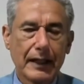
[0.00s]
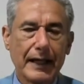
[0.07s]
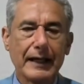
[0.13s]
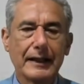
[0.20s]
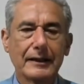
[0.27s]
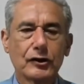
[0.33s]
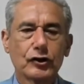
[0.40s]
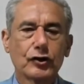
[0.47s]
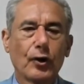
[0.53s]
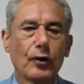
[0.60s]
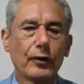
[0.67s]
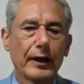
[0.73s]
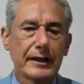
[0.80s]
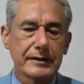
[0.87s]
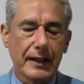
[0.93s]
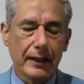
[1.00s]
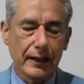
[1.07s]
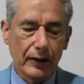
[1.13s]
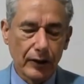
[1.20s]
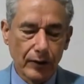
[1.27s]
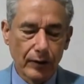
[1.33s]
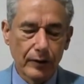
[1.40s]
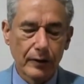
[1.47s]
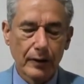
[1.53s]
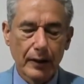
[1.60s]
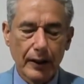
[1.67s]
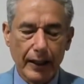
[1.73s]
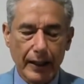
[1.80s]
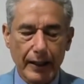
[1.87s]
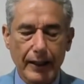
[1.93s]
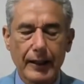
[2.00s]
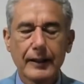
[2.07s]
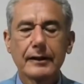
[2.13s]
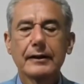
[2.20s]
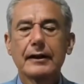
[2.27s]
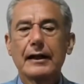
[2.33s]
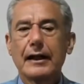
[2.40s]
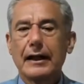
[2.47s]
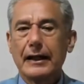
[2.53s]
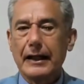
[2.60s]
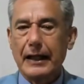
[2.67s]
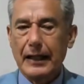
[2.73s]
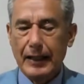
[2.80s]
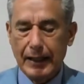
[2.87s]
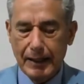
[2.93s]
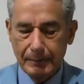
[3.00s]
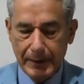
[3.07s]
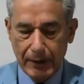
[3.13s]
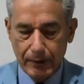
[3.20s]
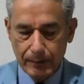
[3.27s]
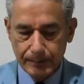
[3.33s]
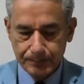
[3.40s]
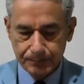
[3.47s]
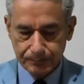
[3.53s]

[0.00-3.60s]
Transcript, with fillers: En toda esa región era el arameo.